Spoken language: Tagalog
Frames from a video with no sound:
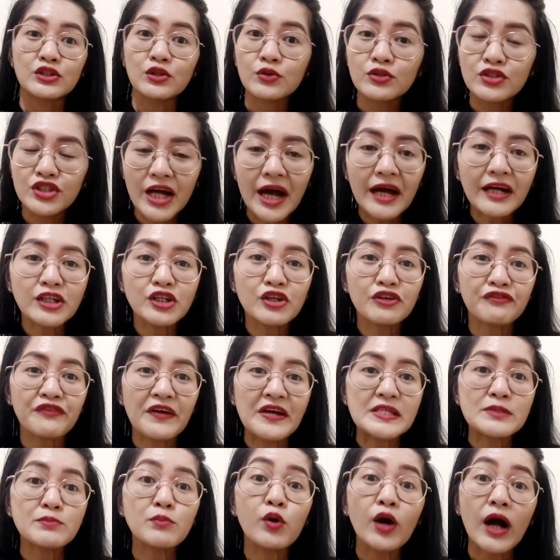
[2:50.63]
So, check your
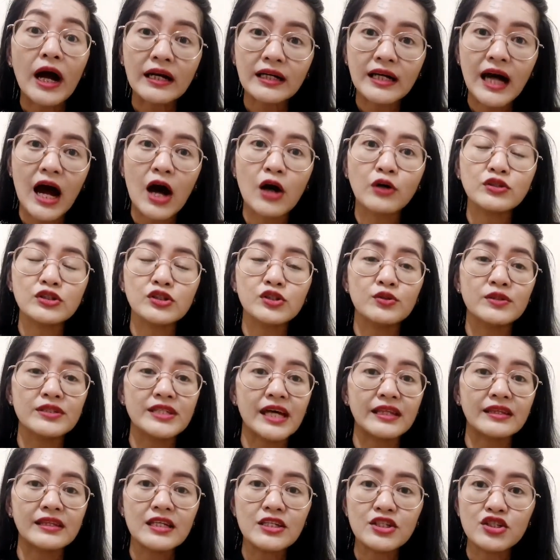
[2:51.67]
Facebook account, yung
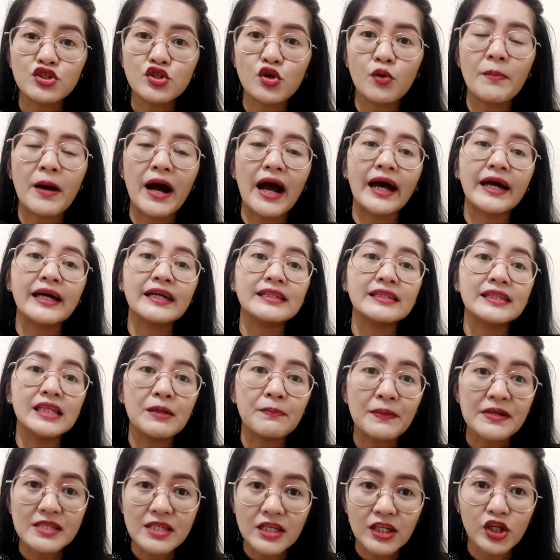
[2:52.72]
settings nyo, baka
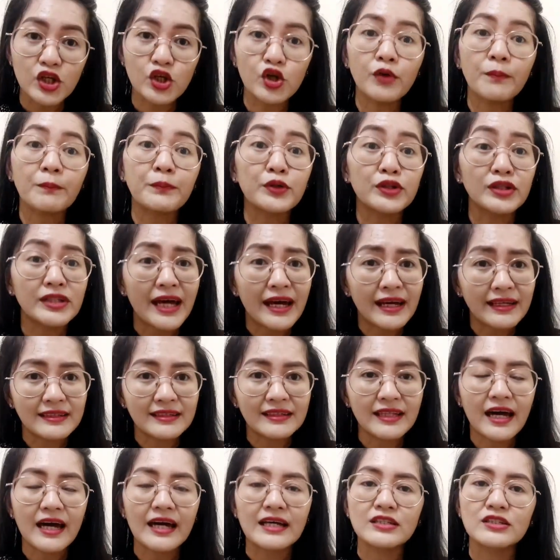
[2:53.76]
hindi pa secure
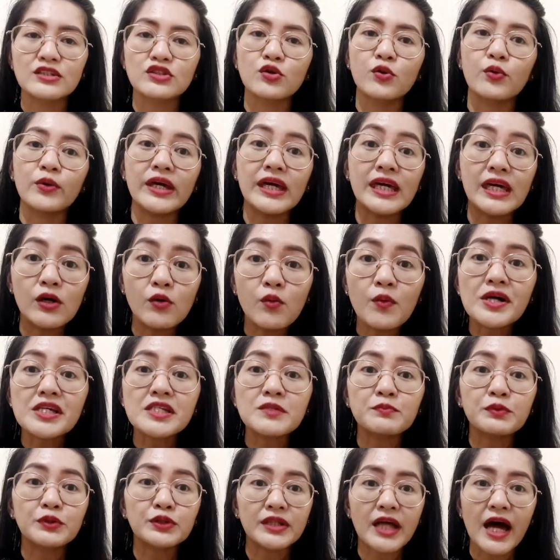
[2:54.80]
protected. So,
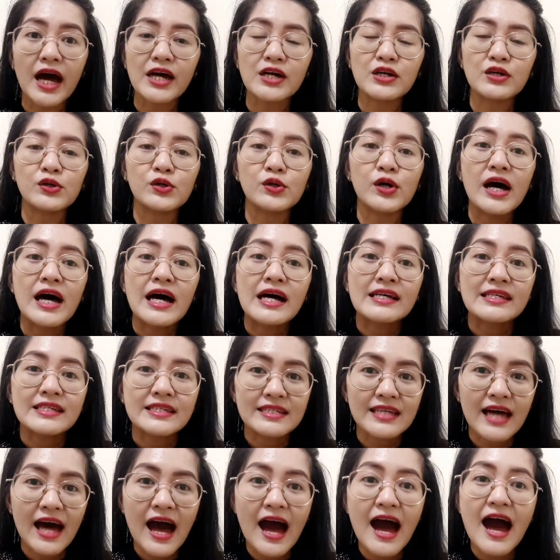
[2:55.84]
iwas po tayo
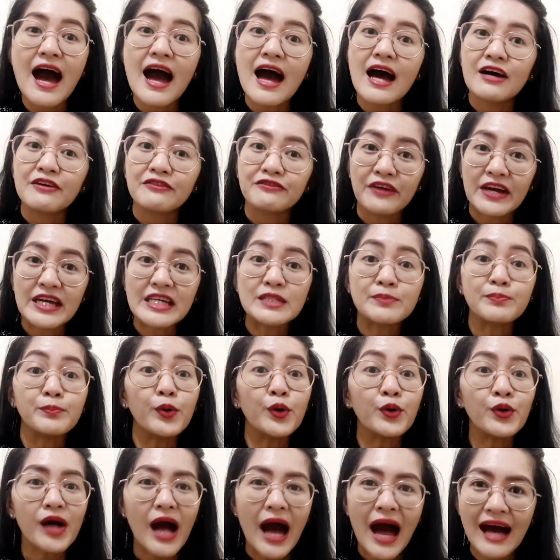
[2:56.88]
sa
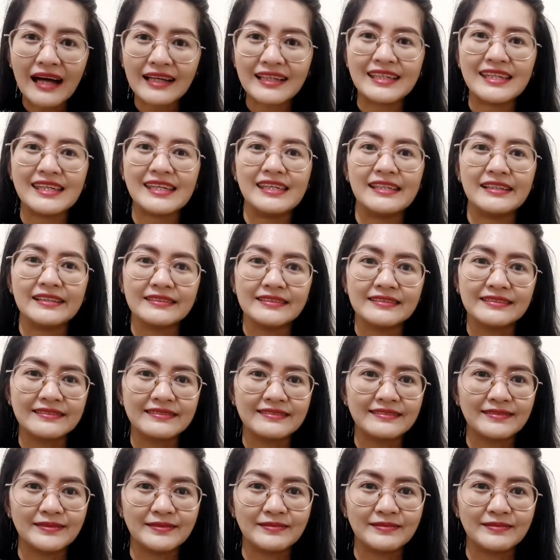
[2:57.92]
Facebook hacking.